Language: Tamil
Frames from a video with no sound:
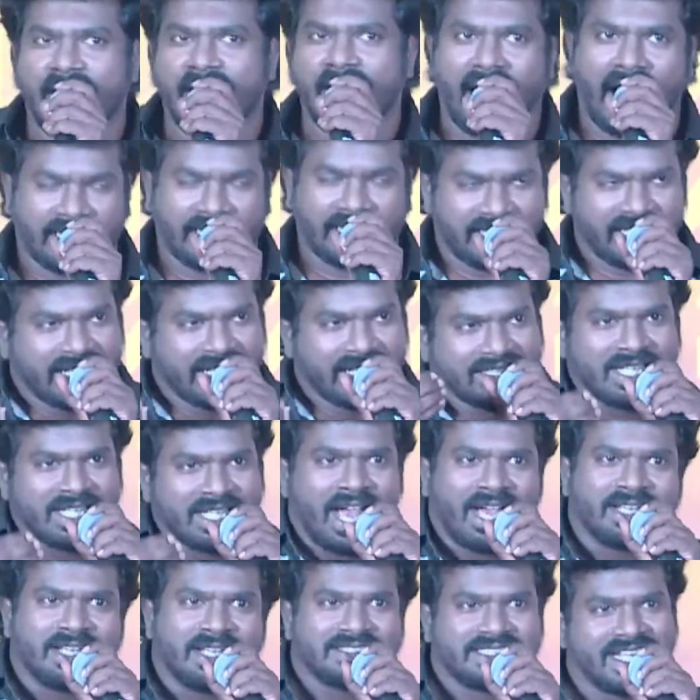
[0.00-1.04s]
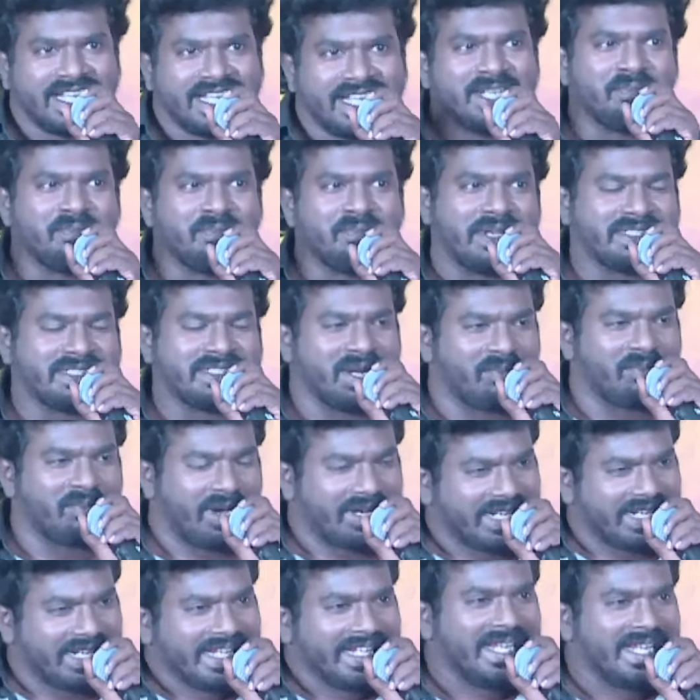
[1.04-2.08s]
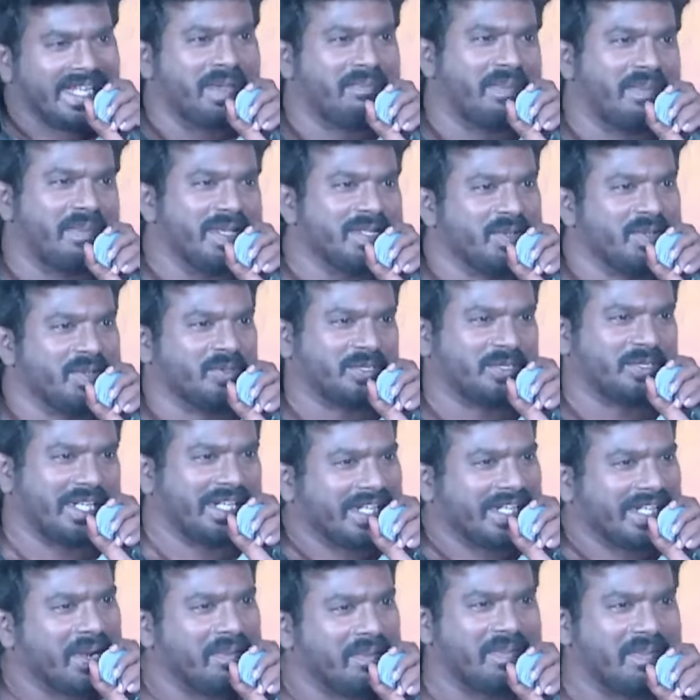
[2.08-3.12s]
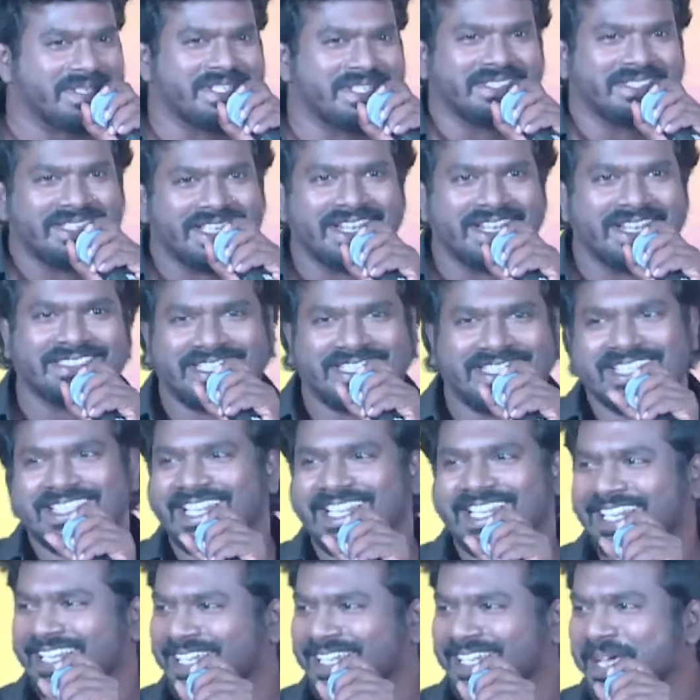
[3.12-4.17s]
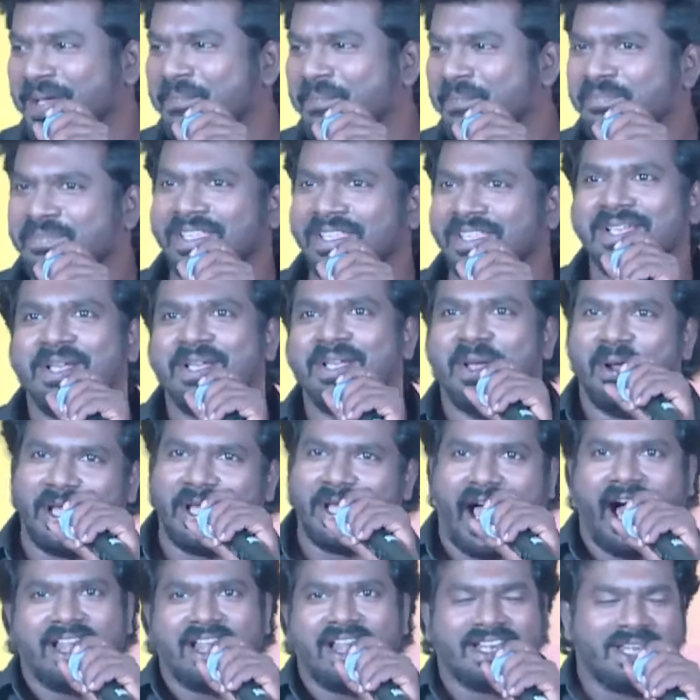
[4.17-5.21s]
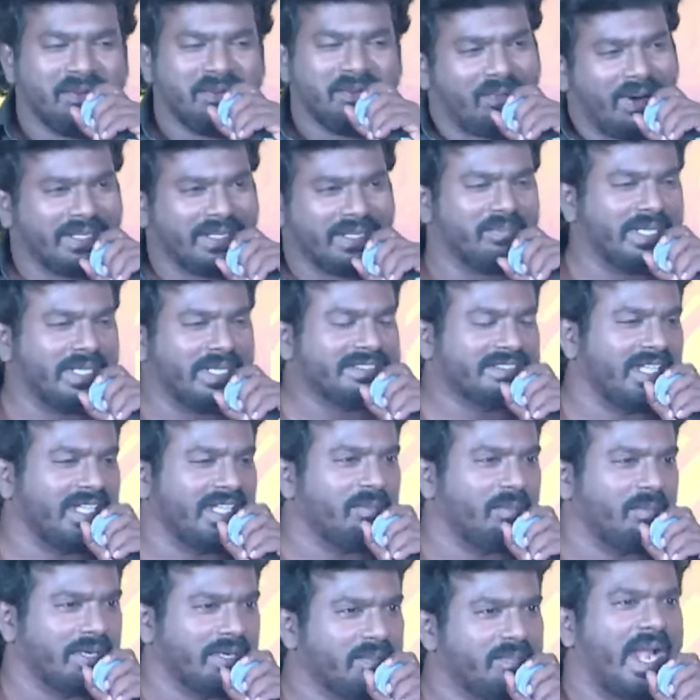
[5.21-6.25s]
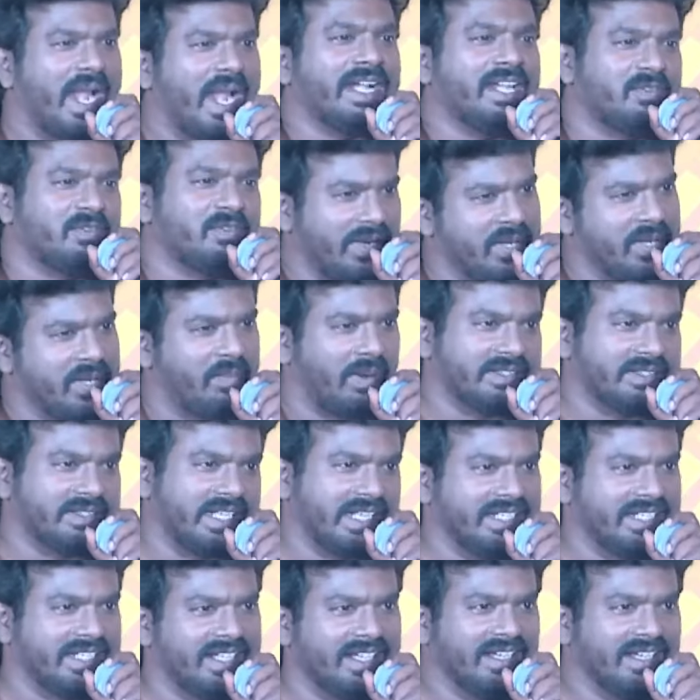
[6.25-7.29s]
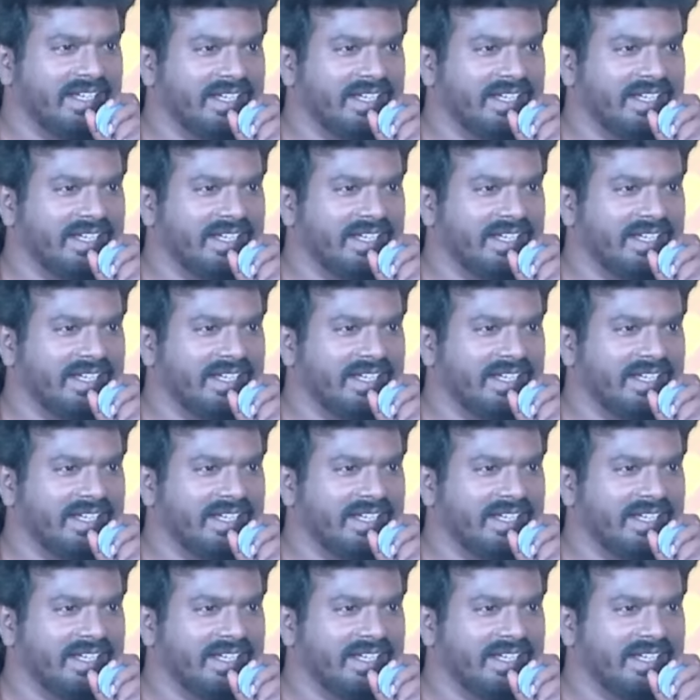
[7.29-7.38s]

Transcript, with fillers: அதான் எல்லாத்தையும் அங்கே ஸ்டேஜில் பேசலான்னு பார்க்குறேன் இங்கேயே பேசி முடிச்சுட்டா என்ன பேச தெரியல ஸ்டேஜில் எனக்கு ஆல்ரெடி பாதி பேசிட்டேன் பட் ப்ராக்டிஸ் பண்ணி பார்த்துட்டேன் இங்கே